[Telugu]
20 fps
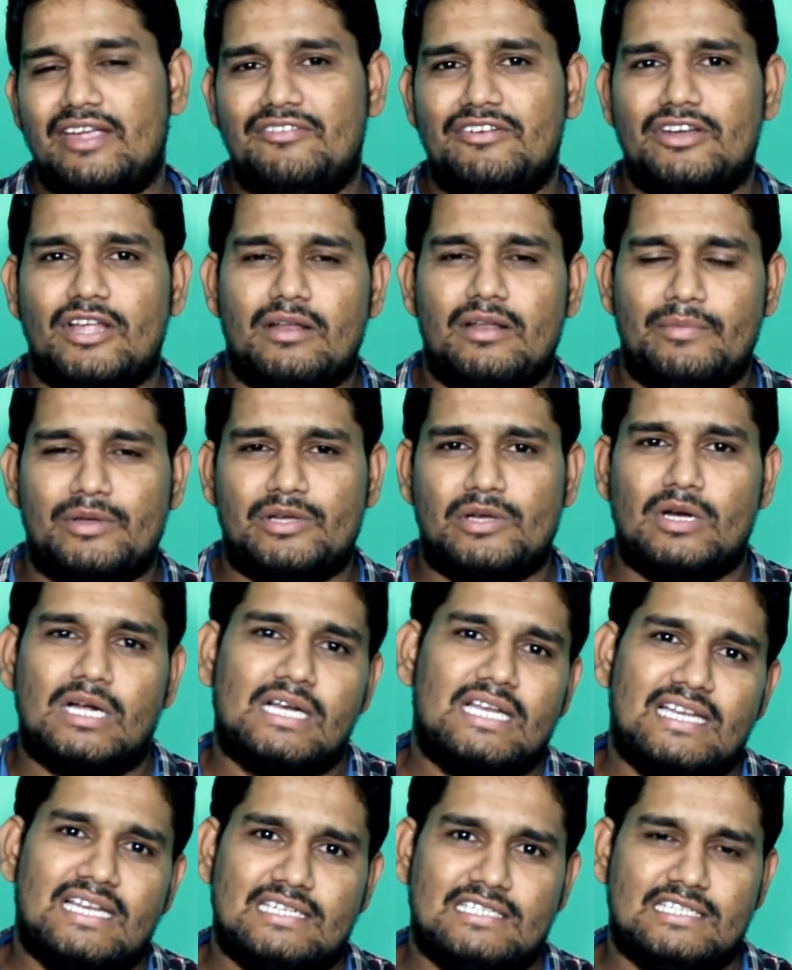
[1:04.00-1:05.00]
ఈ వీడియోలో మీకు
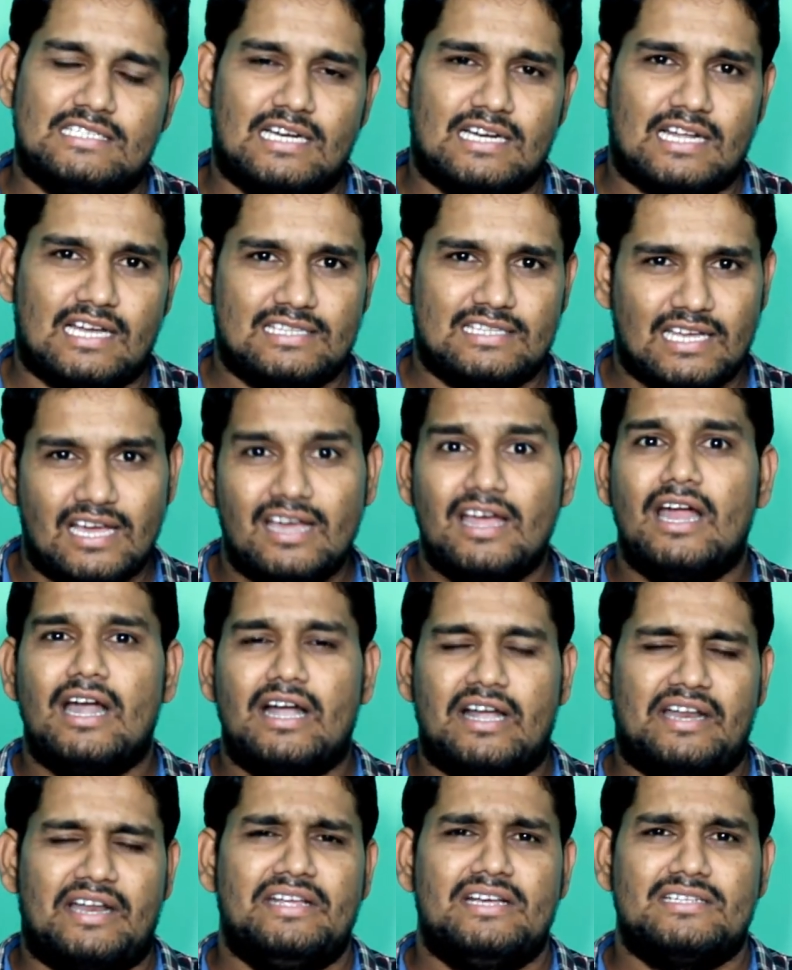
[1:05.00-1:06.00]
క్లియర్ చేయడానికి అయితే
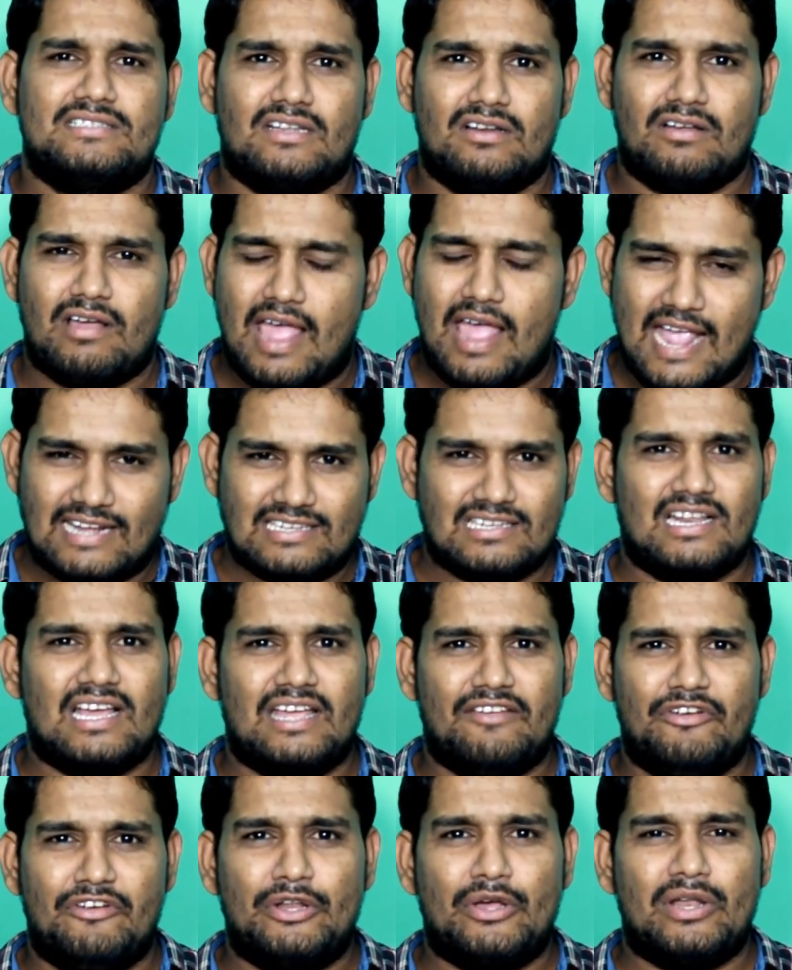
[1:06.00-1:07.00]
ట్రై చేస్తాను యాక్చువల్గా
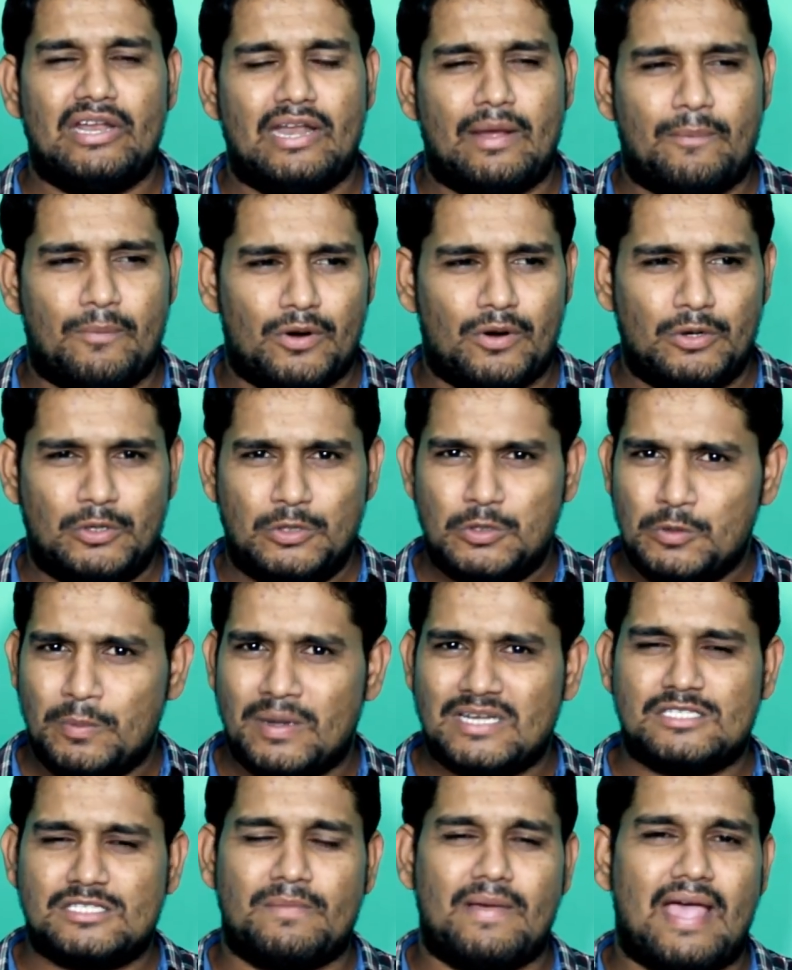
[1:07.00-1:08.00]
ఈ వీడియో నేను ఎప్పుడో టూ
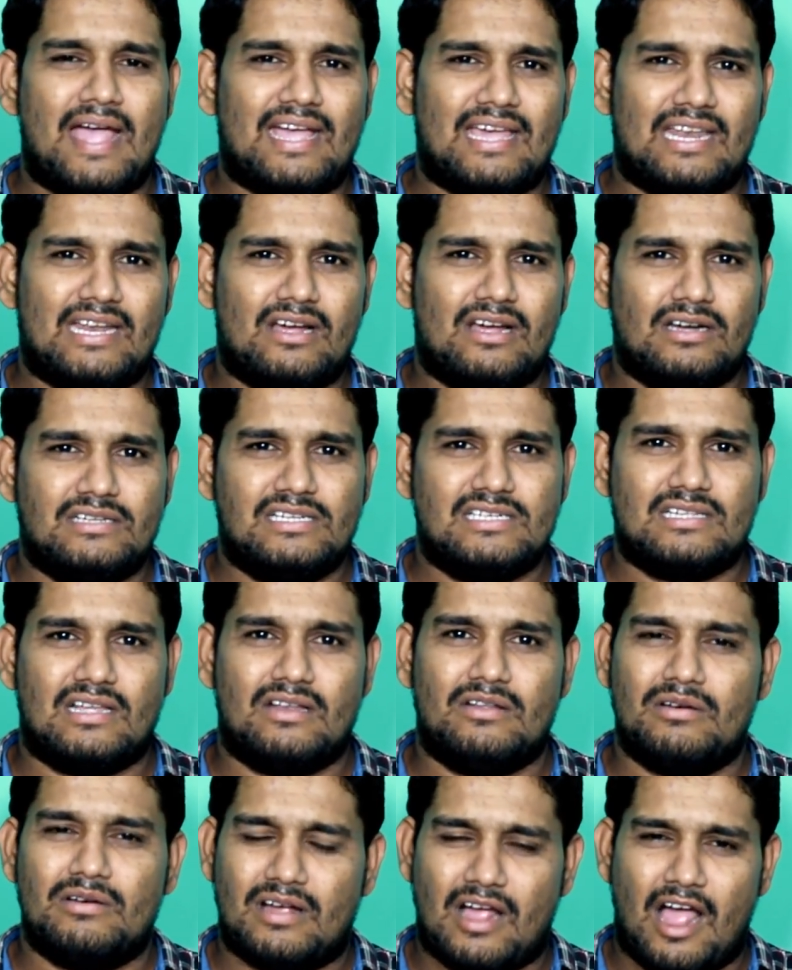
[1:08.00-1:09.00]
మంత్స్ బ్యాకే రికార్డ్
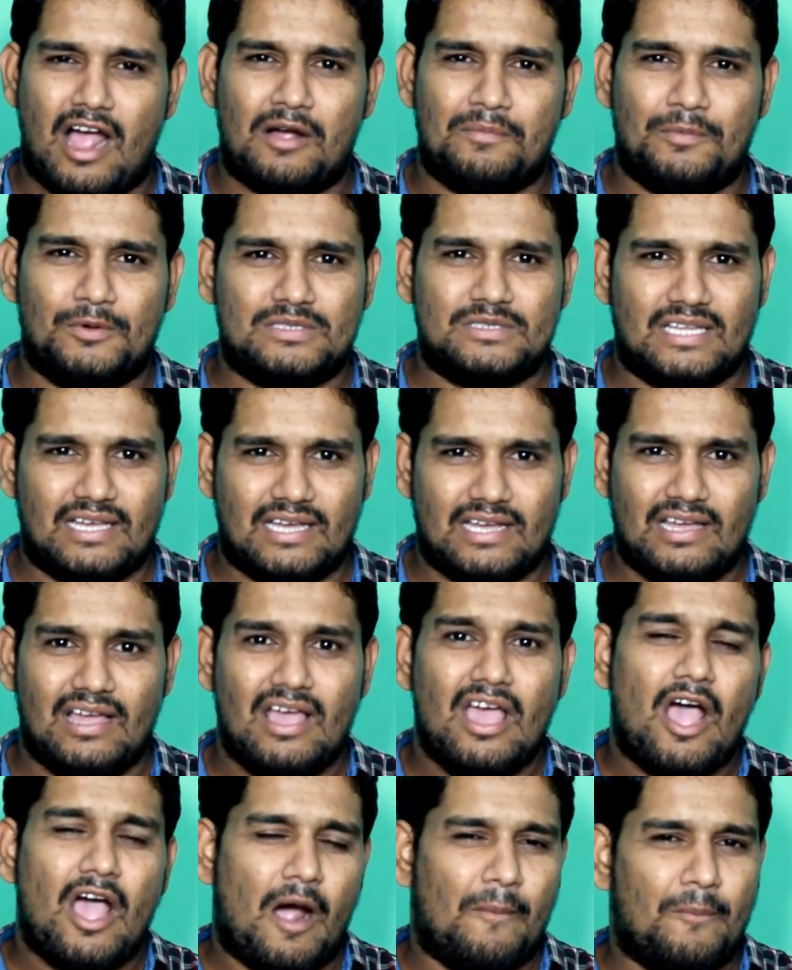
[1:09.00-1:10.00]
చేశాను కాకపోతే
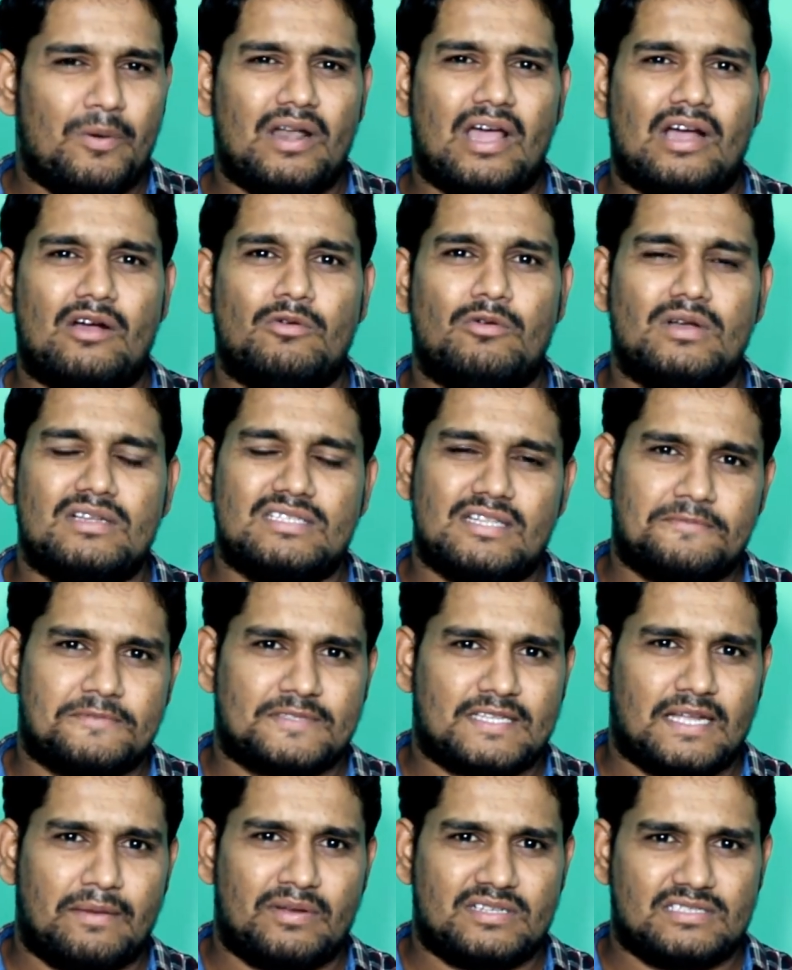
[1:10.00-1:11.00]
అప్పుడు నాకున్న
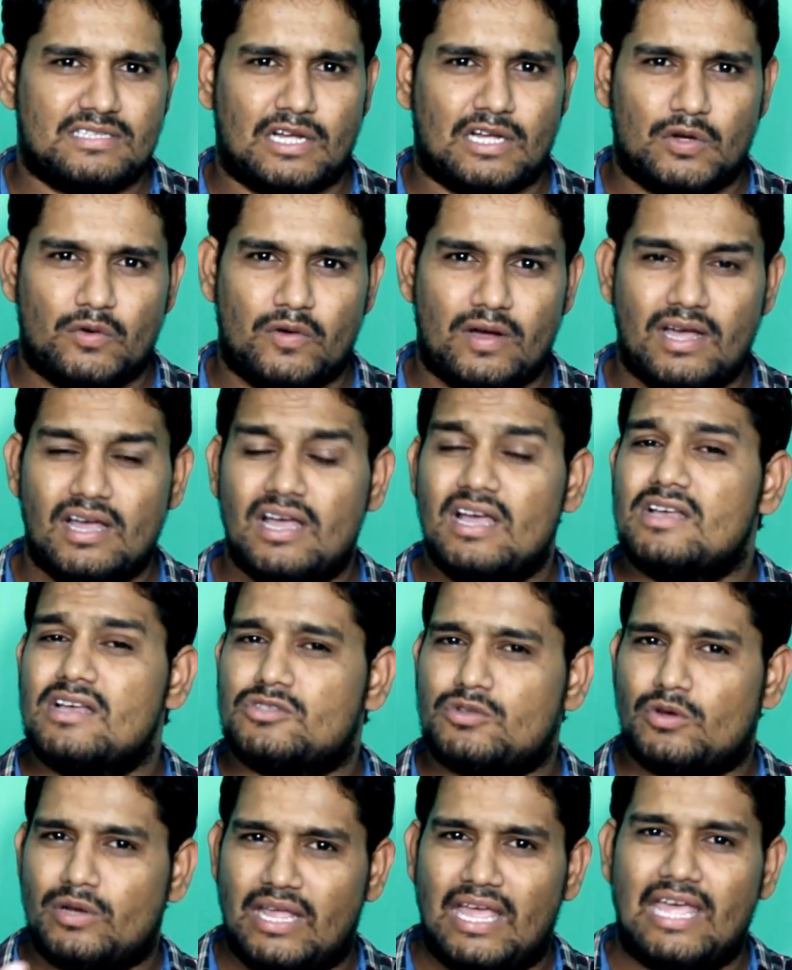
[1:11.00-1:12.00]
సబ్స్క్రైబర్స్ తక్కువ
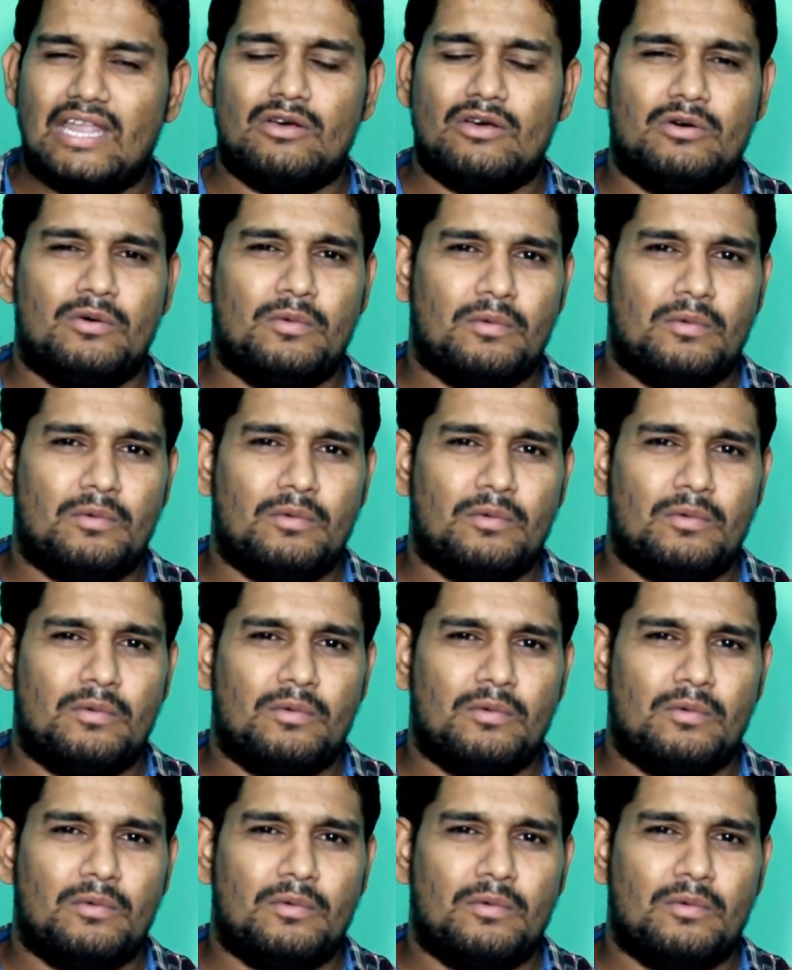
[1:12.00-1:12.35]
సో నేను